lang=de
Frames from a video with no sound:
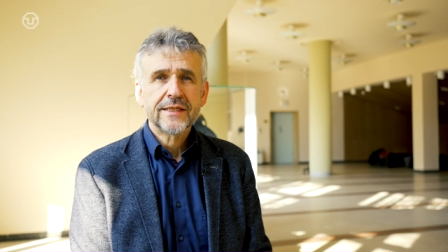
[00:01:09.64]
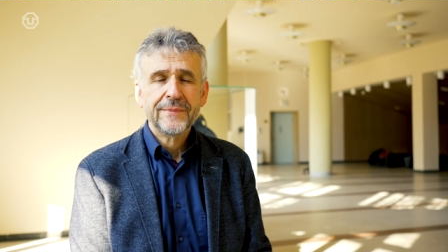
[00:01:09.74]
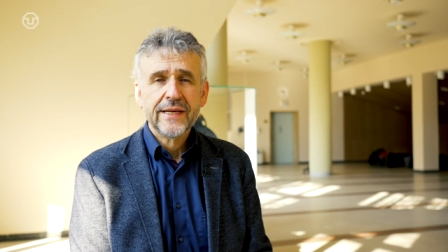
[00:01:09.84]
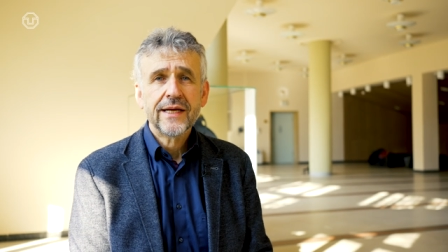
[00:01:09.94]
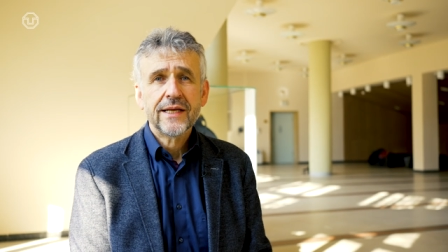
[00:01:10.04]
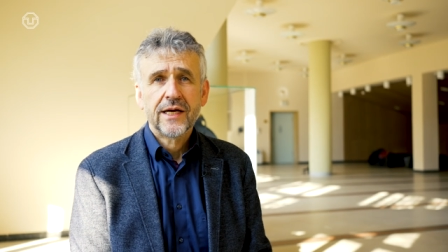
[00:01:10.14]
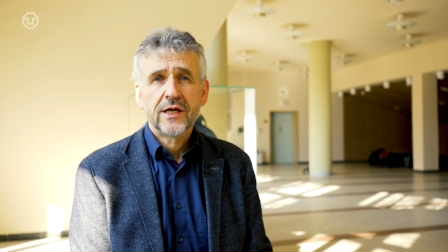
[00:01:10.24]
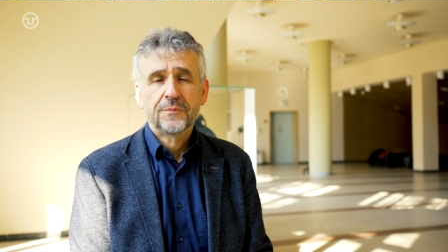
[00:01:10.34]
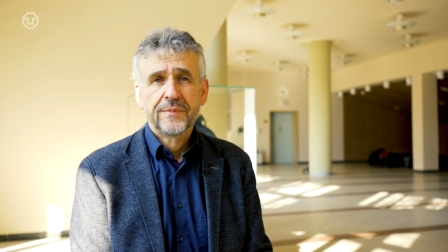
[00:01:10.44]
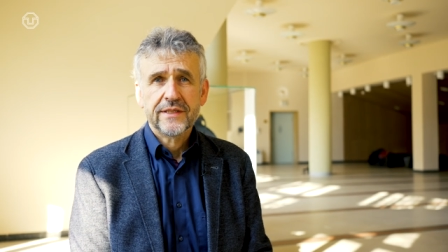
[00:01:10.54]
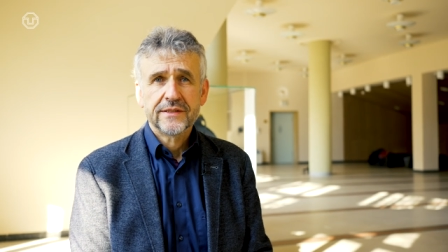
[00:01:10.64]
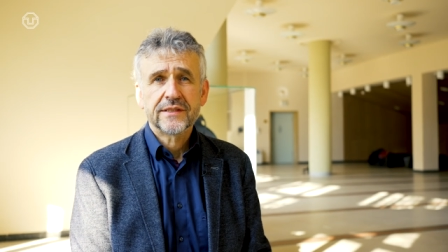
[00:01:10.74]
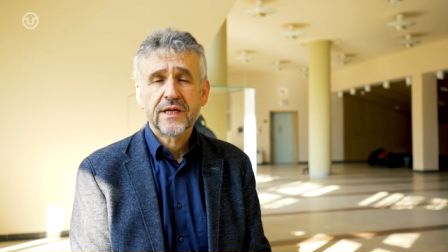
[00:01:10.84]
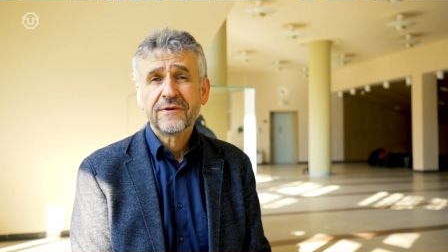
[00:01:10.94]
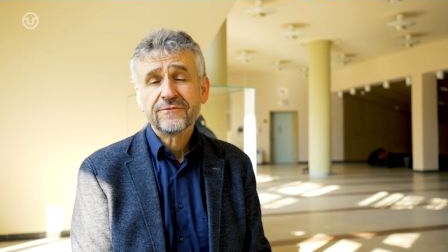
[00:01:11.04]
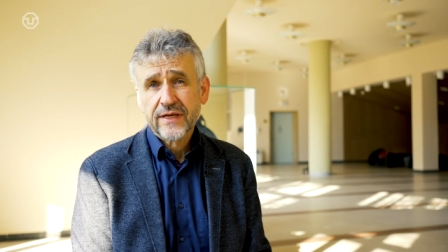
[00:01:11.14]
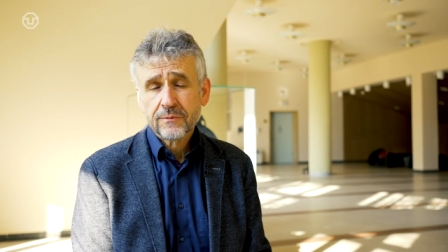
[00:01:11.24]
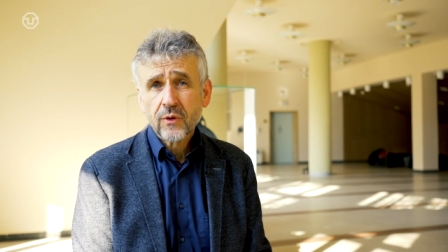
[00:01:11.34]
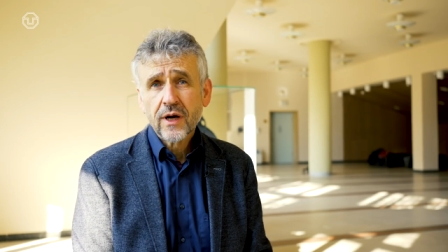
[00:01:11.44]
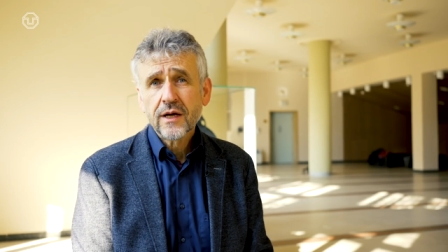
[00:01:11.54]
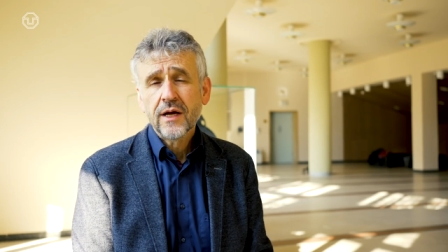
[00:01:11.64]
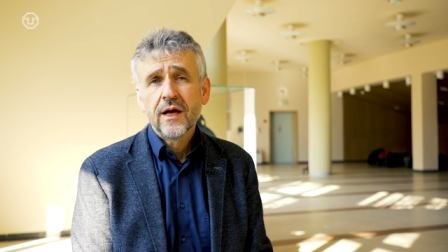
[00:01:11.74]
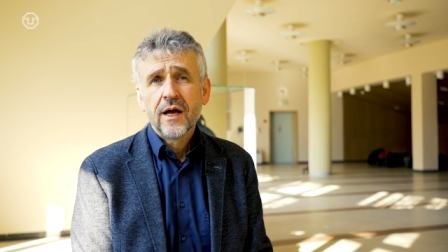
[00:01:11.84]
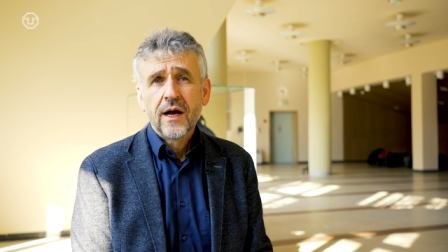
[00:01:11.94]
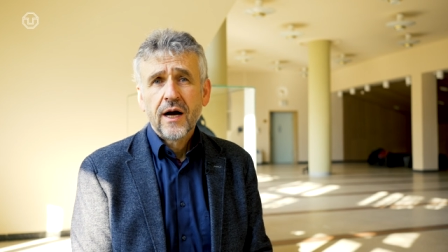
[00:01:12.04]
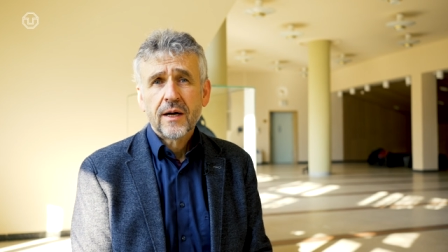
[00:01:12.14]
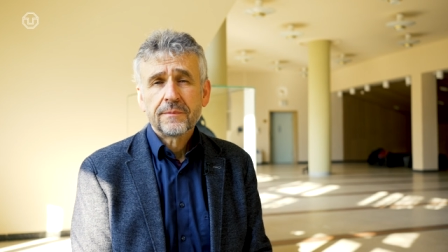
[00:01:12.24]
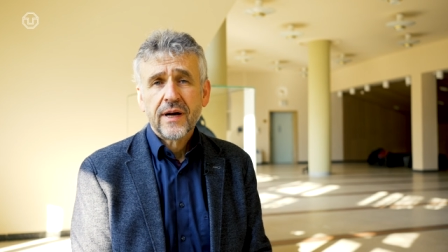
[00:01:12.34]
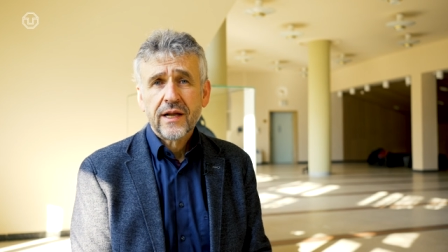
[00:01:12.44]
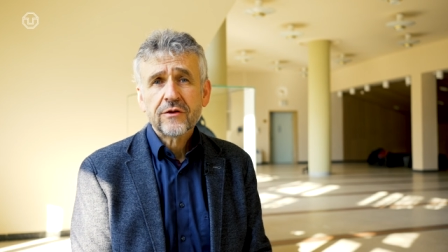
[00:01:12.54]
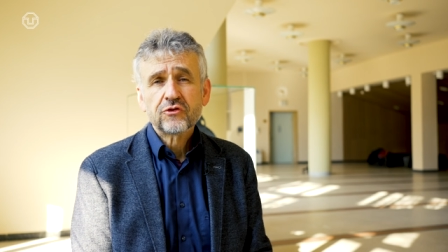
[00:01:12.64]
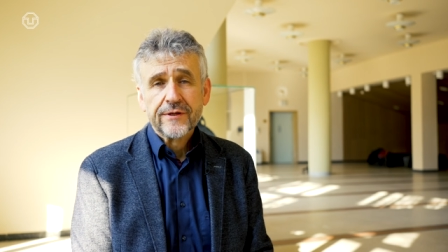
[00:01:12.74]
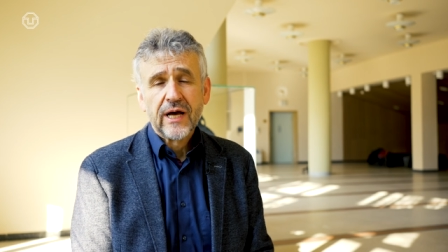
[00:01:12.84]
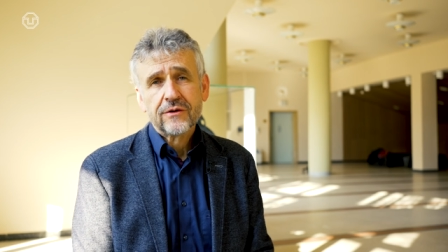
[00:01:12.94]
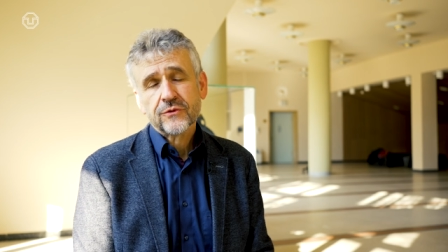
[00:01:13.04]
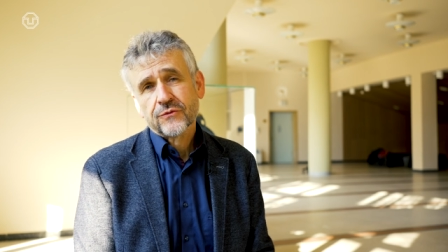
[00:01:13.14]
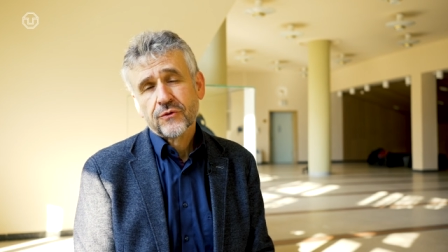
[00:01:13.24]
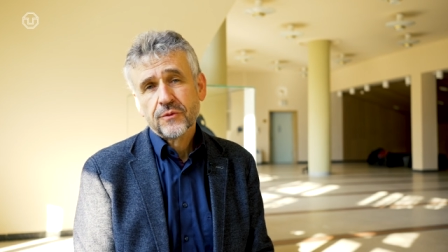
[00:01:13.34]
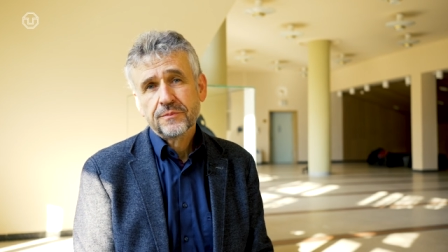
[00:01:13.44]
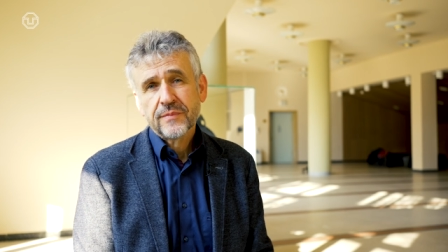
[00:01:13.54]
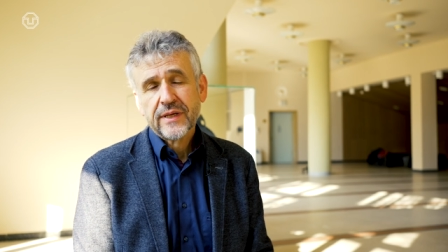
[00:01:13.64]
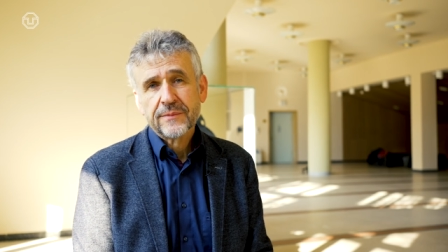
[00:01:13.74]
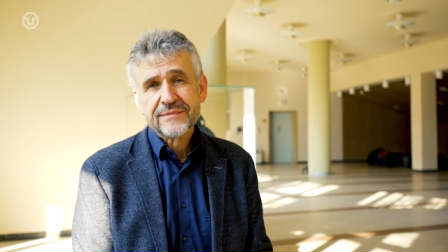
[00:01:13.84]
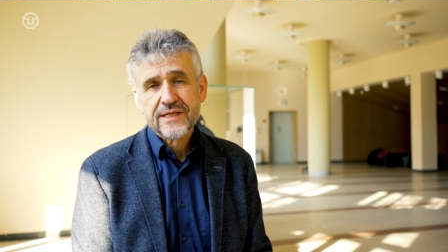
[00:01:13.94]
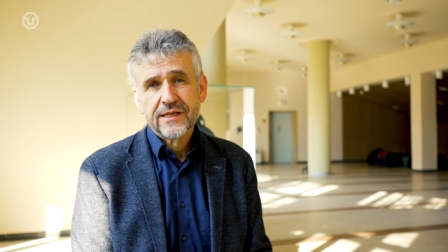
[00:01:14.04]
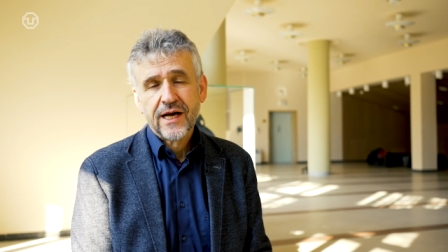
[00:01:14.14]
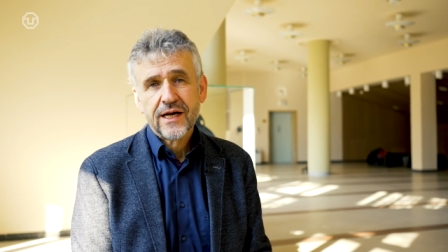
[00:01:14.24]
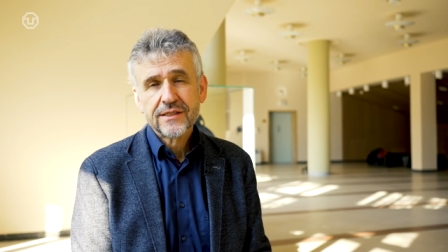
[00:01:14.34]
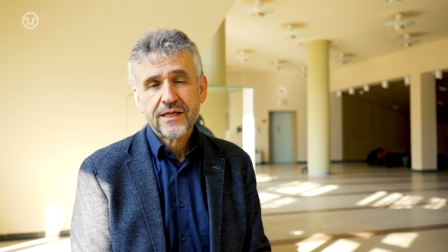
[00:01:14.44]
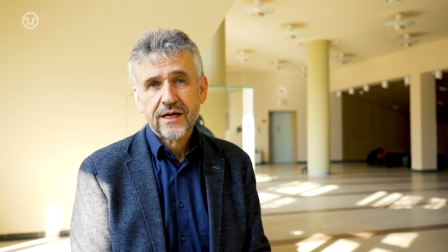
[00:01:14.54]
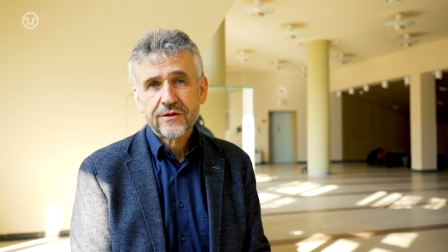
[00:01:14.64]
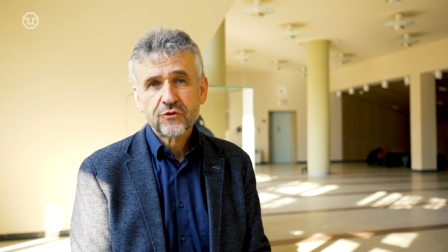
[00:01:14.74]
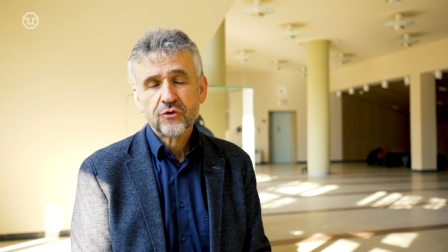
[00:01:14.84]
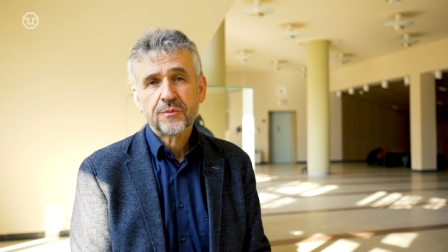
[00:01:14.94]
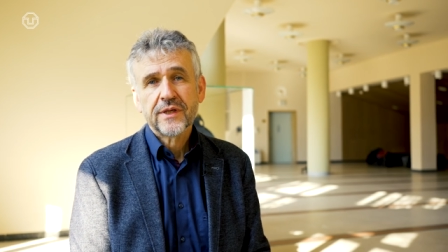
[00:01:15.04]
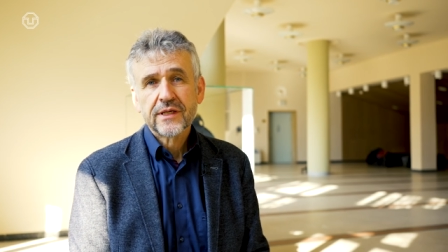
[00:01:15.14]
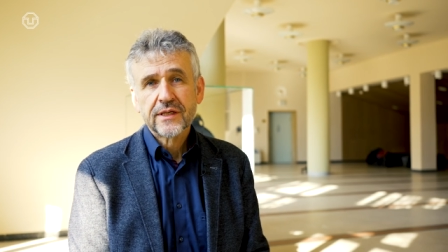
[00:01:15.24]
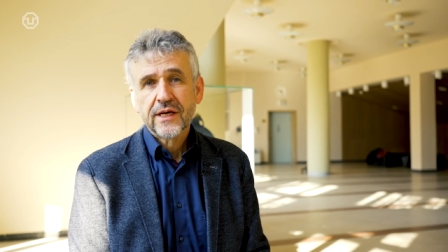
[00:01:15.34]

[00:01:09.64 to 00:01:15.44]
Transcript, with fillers: im Lehrleitbild. Im Februar haben alle Statusgruppen im Senat einstimmig